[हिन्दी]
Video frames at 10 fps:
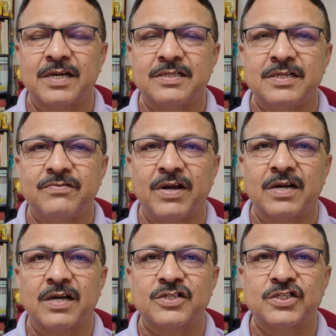
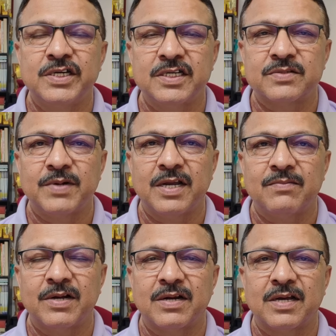केजरीवाल का शीश
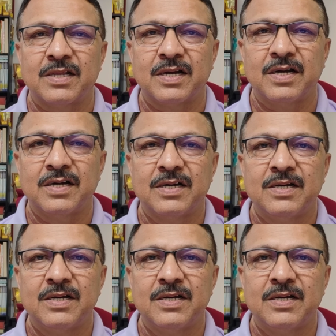महल बन रहा था